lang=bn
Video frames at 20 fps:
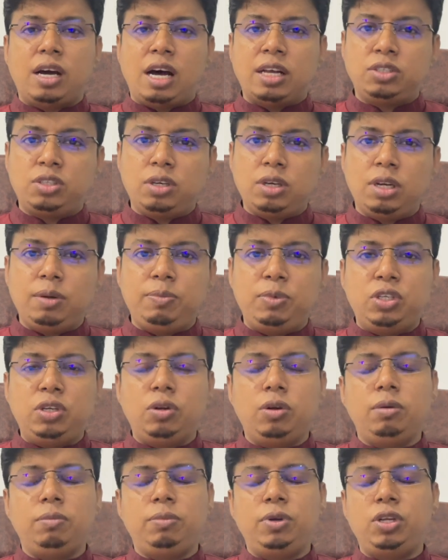আজকের
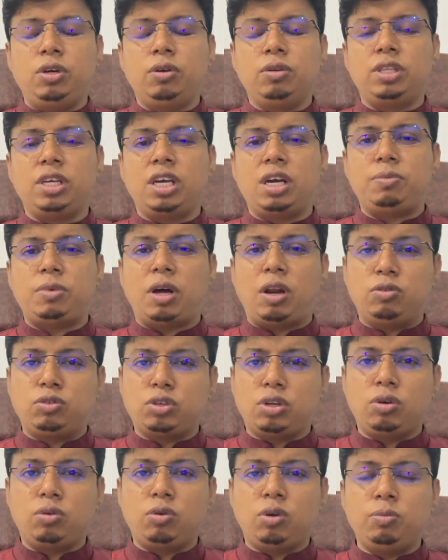ভিডিও ভিডিওতে আমি
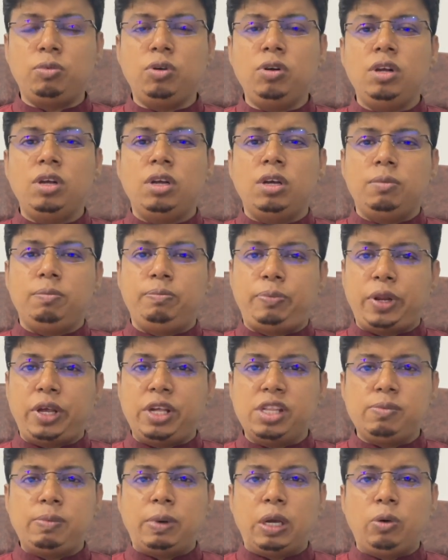আলোচনা করব
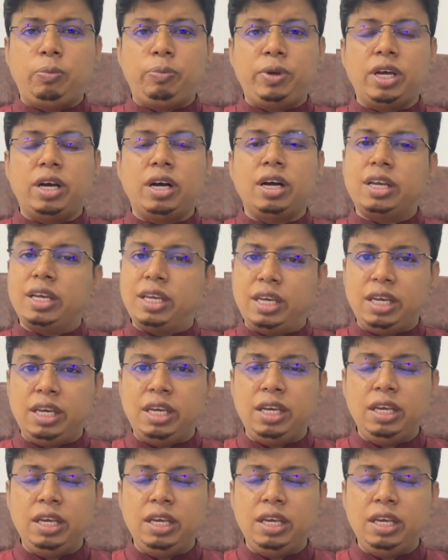প্রেস বায়োপিয়া কি